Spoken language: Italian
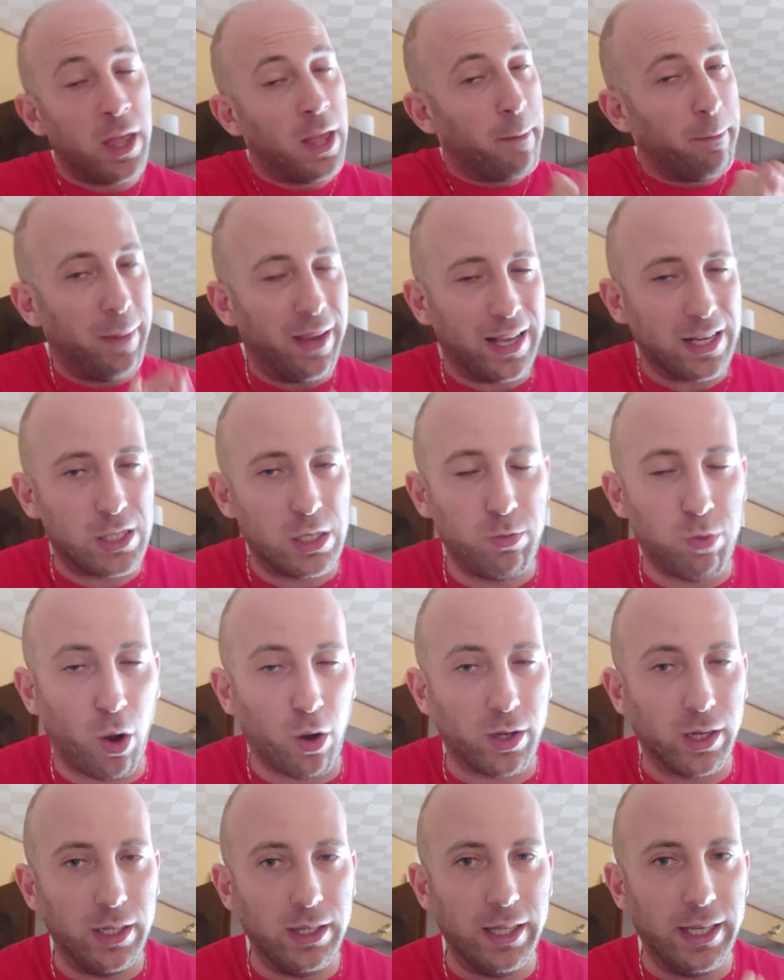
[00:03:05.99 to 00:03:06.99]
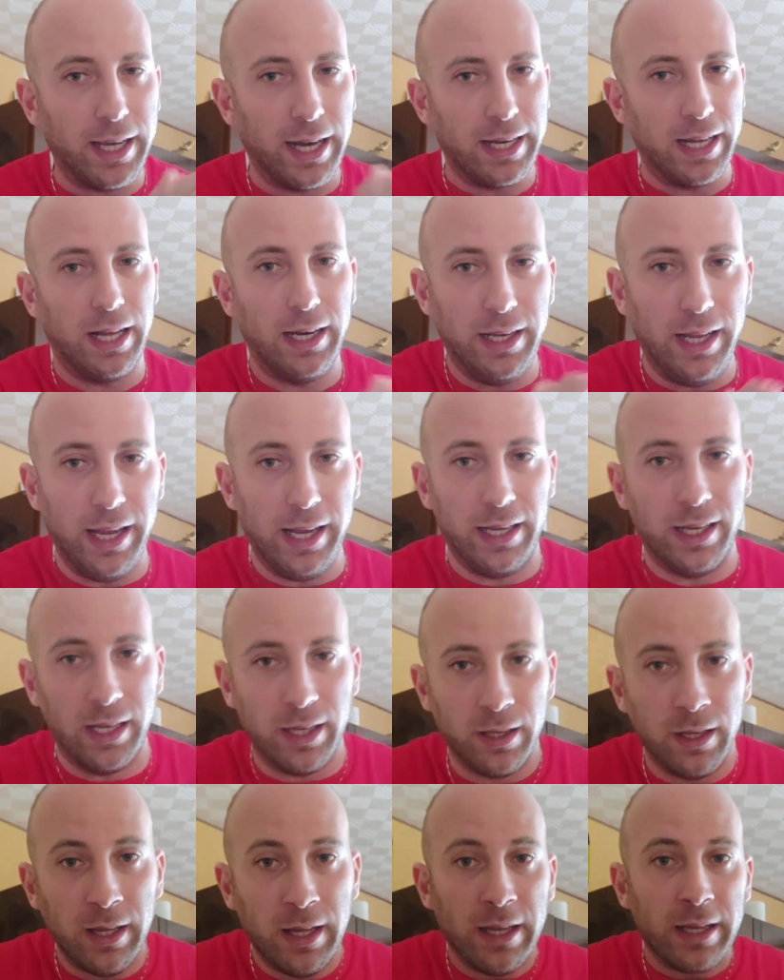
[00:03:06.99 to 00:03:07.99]
Mica si può criticare
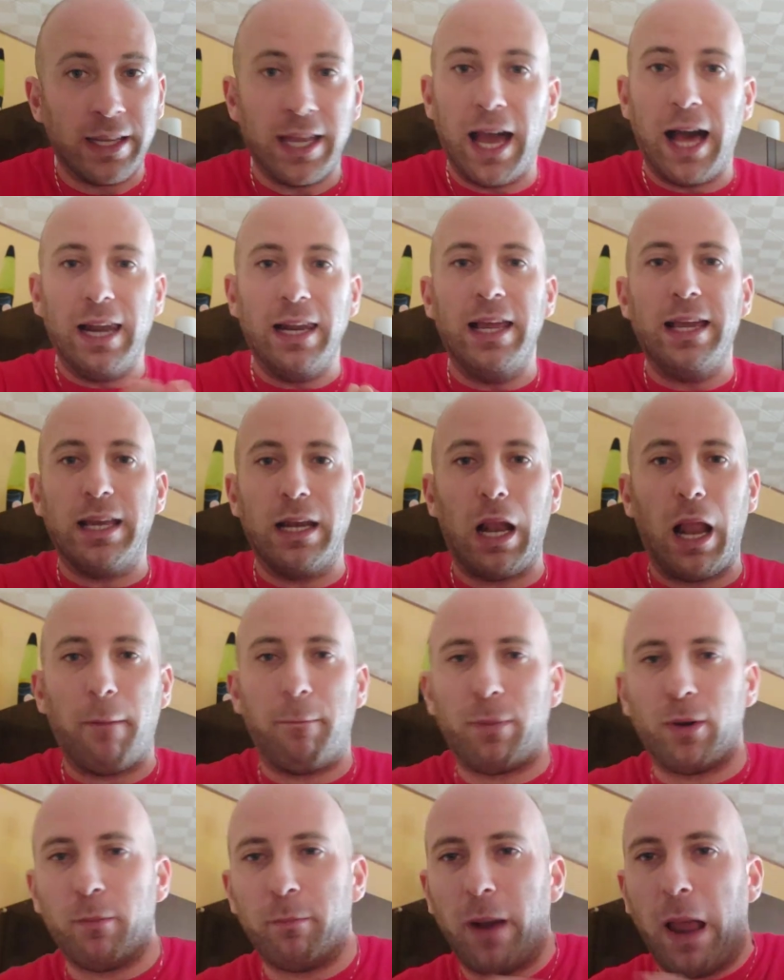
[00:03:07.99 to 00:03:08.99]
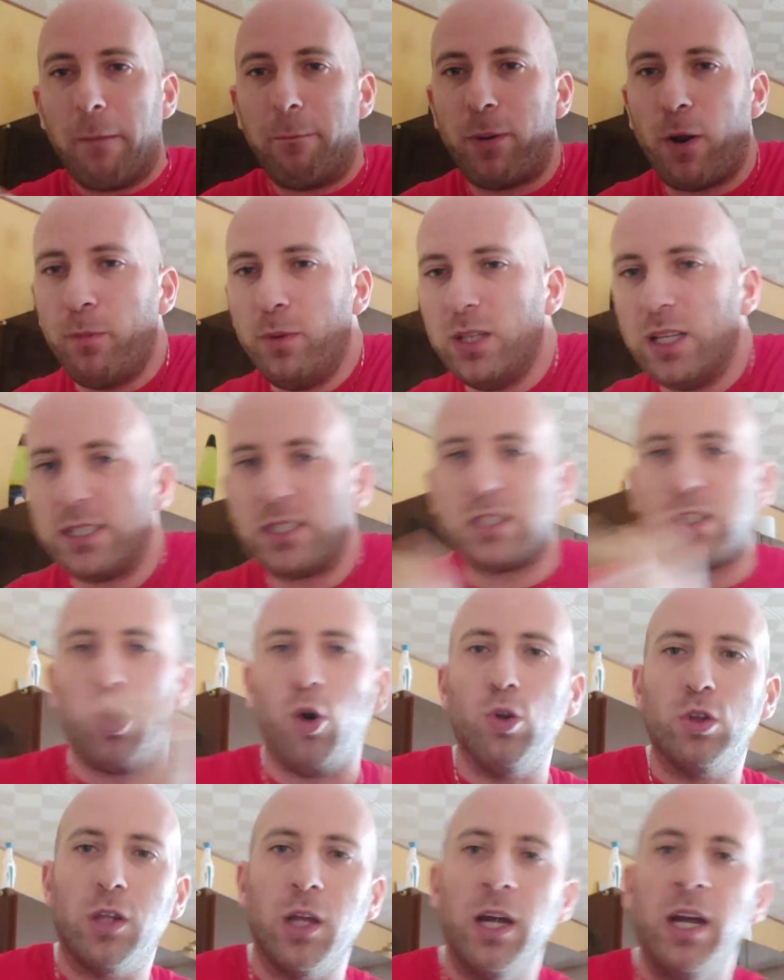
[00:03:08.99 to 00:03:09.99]
Allegri, che Allegri l'ha, pro- l'ha proprio
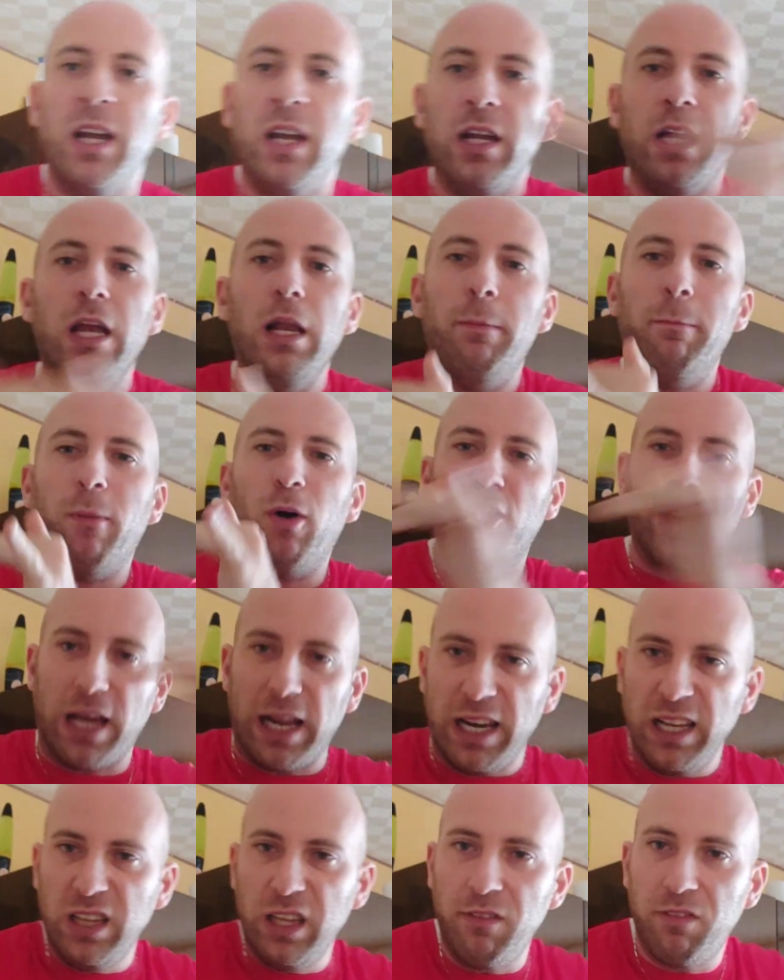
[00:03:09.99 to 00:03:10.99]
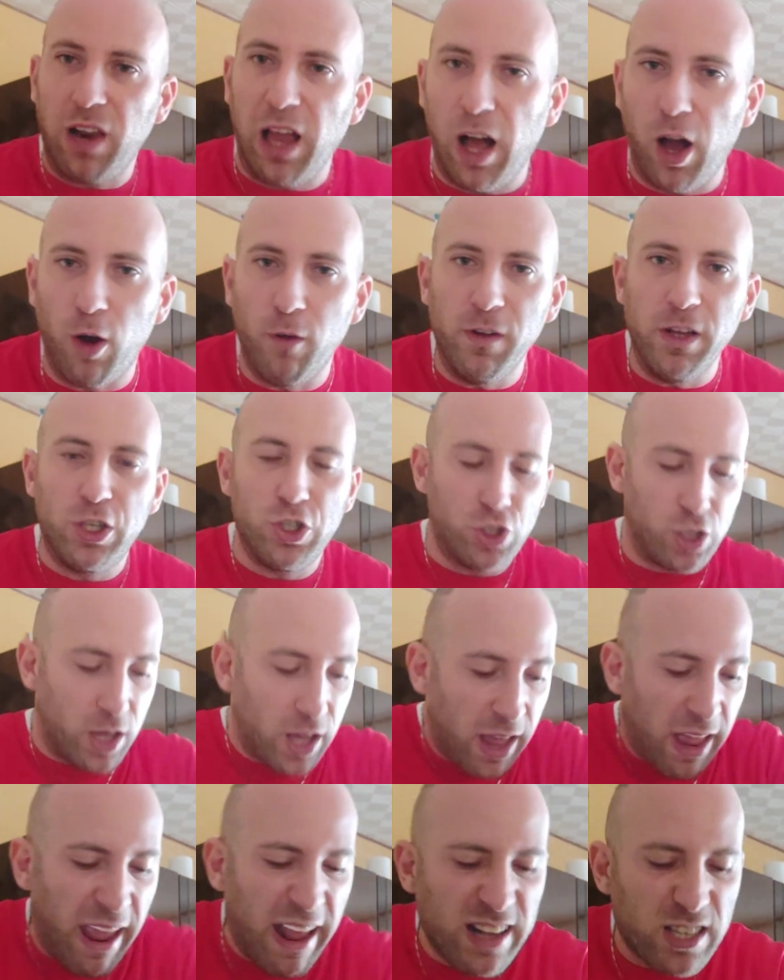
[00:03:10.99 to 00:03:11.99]
distrutto. Il morale di
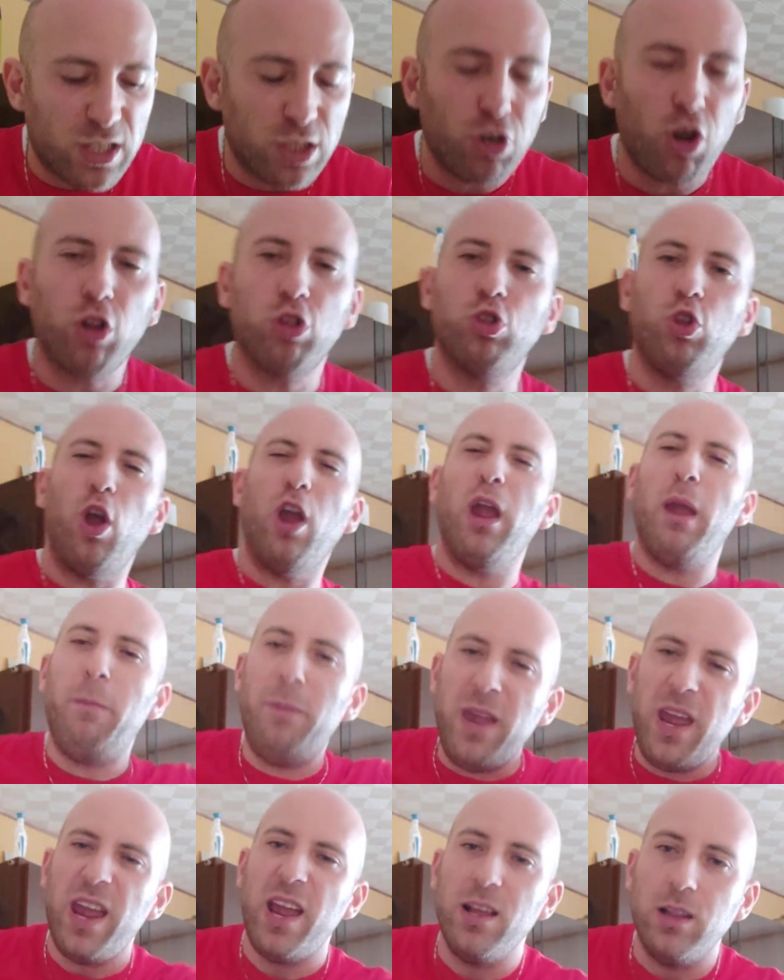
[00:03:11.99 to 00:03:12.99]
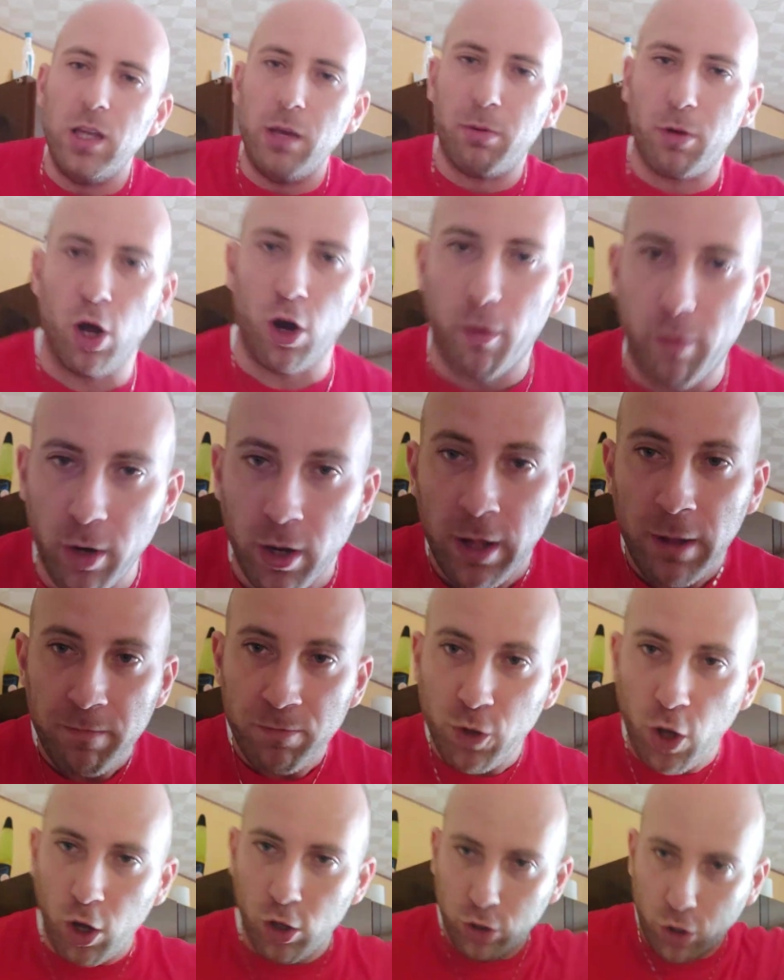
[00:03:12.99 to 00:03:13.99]
Vlaovic è sotto i piedi proprio.
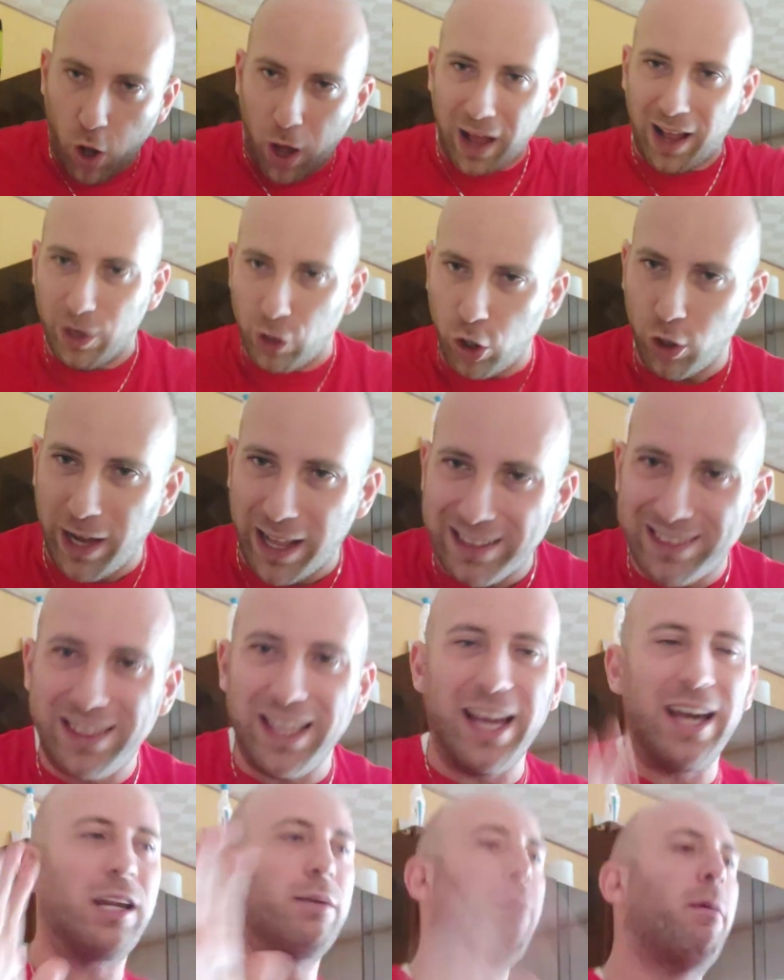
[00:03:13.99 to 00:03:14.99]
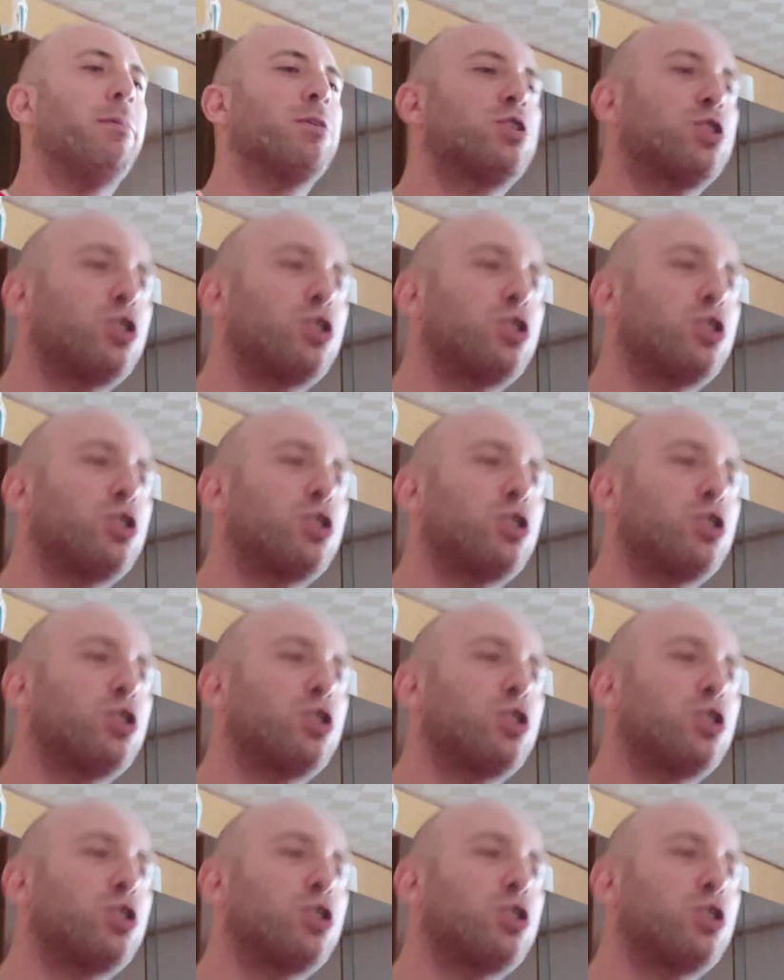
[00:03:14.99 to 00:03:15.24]
No, no, non a terra, proprio